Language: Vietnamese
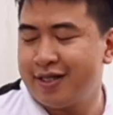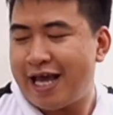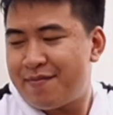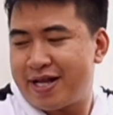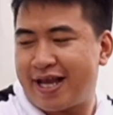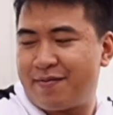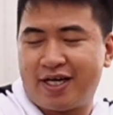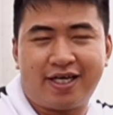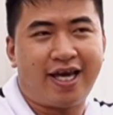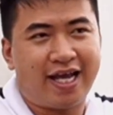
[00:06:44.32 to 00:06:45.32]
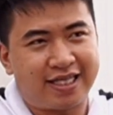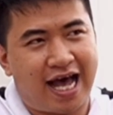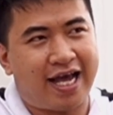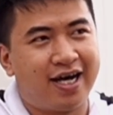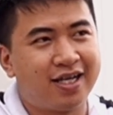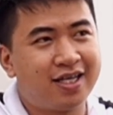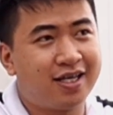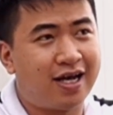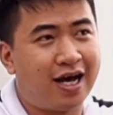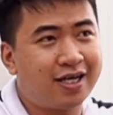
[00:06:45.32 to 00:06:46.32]
theo mình nha mọi người, hiện tại ở
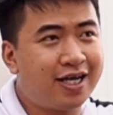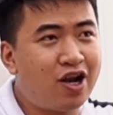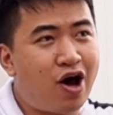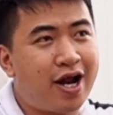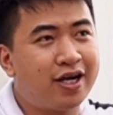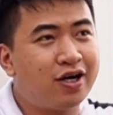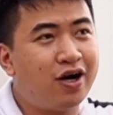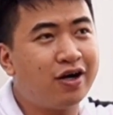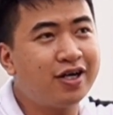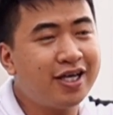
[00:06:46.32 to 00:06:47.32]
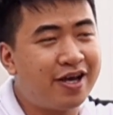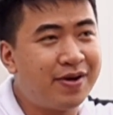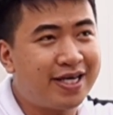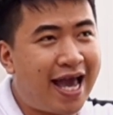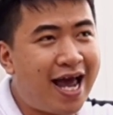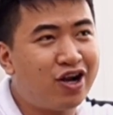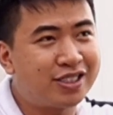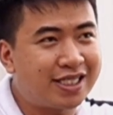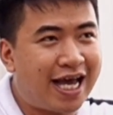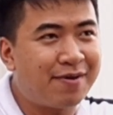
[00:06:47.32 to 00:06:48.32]
ở cái loa nó có rất nhiều mức giá
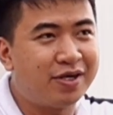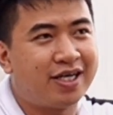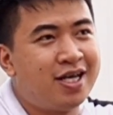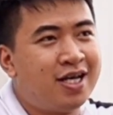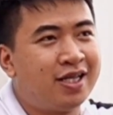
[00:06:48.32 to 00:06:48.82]
loa xách tay mọi người,